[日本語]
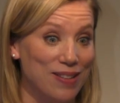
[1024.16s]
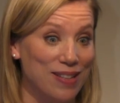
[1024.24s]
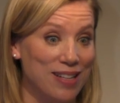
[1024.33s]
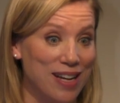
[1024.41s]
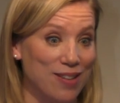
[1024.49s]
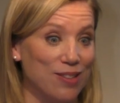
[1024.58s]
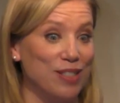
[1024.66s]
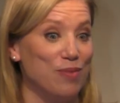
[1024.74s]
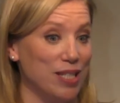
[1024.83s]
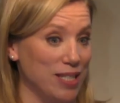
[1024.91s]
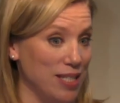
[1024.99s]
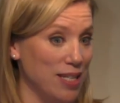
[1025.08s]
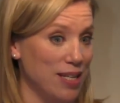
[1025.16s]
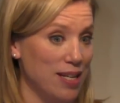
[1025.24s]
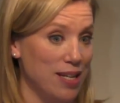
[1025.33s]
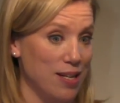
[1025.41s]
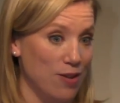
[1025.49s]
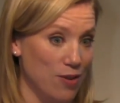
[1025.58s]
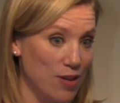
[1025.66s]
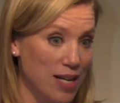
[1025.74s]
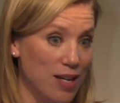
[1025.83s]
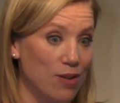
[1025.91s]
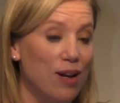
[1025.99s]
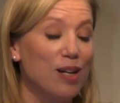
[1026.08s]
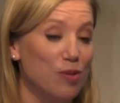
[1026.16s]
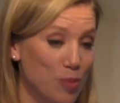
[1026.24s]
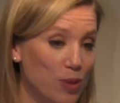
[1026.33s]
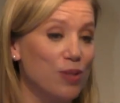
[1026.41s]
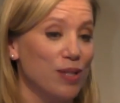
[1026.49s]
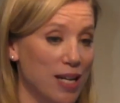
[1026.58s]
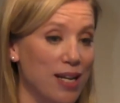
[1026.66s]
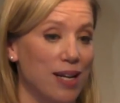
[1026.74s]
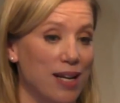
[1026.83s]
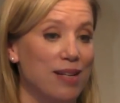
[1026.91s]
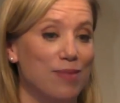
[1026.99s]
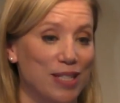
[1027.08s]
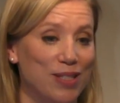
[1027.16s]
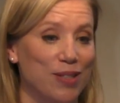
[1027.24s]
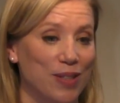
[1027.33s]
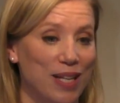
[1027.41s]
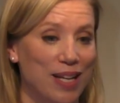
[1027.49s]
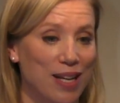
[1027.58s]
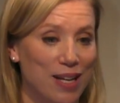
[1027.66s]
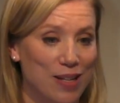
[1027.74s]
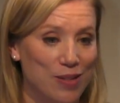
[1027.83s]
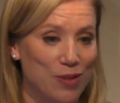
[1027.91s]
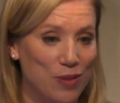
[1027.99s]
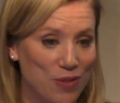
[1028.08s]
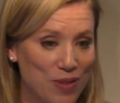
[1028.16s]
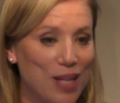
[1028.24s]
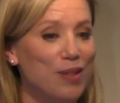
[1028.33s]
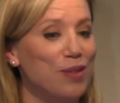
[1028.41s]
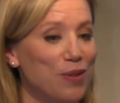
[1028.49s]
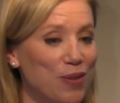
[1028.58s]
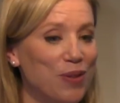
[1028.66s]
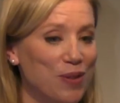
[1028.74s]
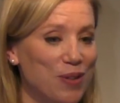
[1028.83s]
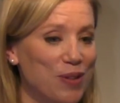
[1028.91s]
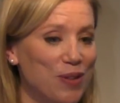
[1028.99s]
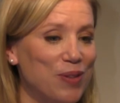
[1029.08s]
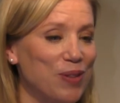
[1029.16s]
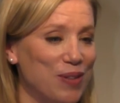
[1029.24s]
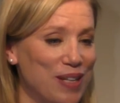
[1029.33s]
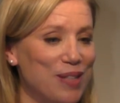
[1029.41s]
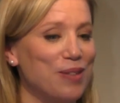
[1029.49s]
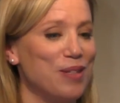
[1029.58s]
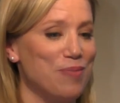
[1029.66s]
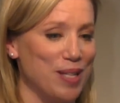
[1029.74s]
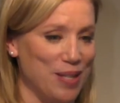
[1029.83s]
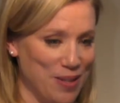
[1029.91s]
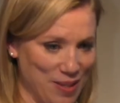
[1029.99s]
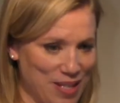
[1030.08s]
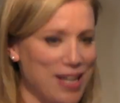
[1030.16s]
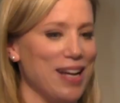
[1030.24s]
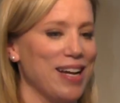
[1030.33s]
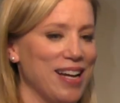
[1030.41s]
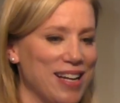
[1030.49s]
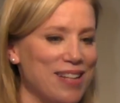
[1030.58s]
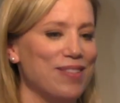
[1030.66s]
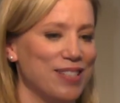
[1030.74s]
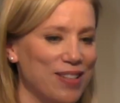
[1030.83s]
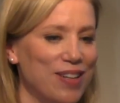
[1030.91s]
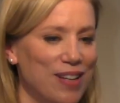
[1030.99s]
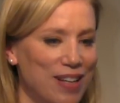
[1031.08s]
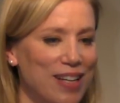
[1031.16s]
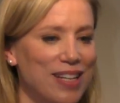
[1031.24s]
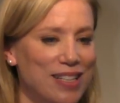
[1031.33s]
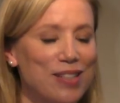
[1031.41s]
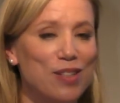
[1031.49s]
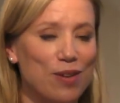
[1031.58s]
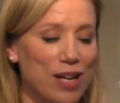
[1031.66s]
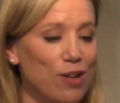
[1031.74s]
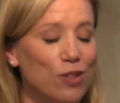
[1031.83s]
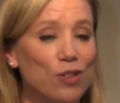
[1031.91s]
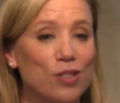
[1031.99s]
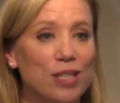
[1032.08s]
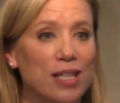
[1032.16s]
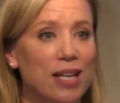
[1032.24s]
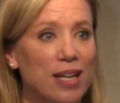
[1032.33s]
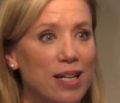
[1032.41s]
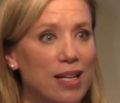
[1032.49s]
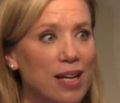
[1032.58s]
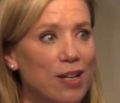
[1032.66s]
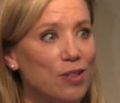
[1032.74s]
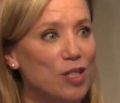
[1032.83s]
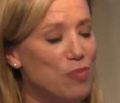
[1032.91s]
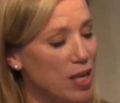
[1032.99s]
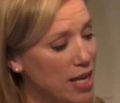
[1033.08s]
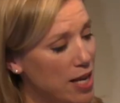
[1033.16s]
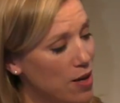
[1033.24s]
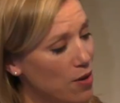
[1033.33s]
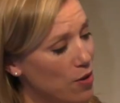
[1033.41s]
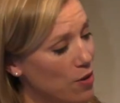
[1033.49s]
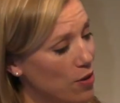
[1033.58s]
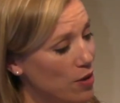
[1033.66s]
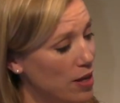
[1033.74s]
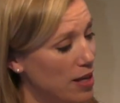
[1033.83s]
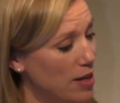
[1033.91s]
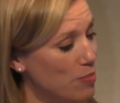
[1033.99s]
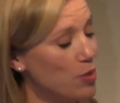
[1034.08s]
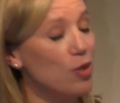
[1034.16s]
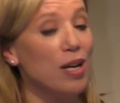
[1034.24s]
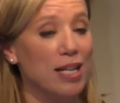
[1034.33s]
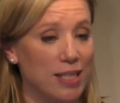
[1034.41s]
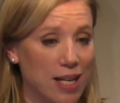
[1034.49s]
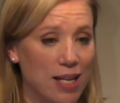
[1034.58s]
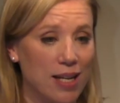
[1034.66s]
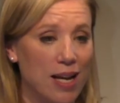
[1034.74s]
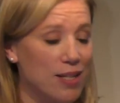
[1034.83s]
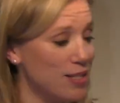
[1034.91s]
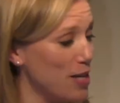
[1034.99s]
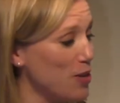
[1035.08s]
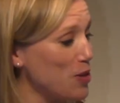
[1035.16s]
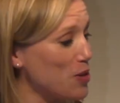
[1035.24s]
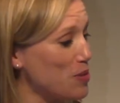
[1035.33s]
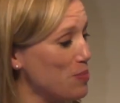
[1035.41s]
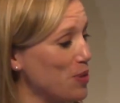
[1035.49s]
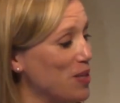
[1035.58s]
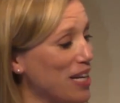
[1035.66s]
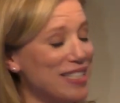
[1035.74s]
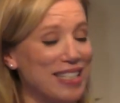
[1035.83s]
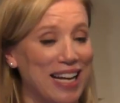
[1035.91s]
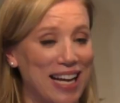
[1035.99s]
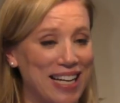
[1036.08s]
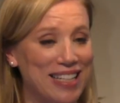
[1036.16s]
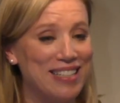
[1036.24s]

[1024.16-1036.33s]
鹿児島市の中の博物館にありますのでその2つのところ今度鹿児島に行く機会がありますと実は今年鹿児島県の文化祭全国文化祭